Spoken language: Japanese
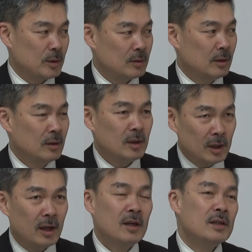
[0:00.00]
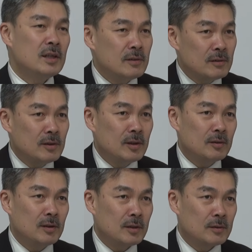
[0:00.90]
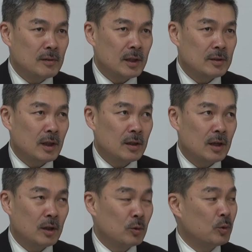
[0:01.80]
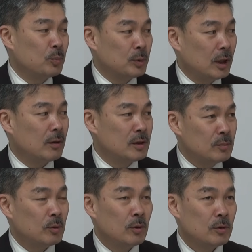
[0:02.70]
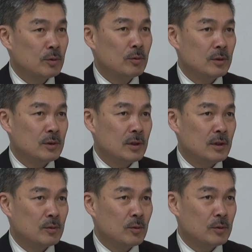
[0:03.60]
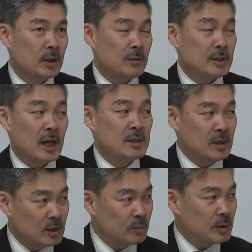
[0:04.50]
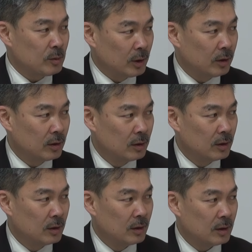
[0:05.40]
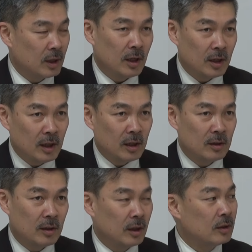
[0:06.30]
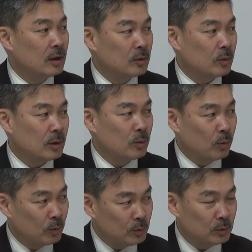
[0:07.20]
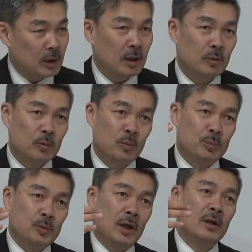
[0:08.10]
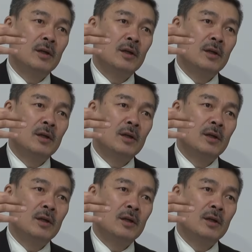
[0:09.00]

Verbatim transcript: います、うんうん、ただ気づいてるやつは財界のトップなんかいつも消費税増税には賛成しますよねそうですね経団連だとか同友会のトップは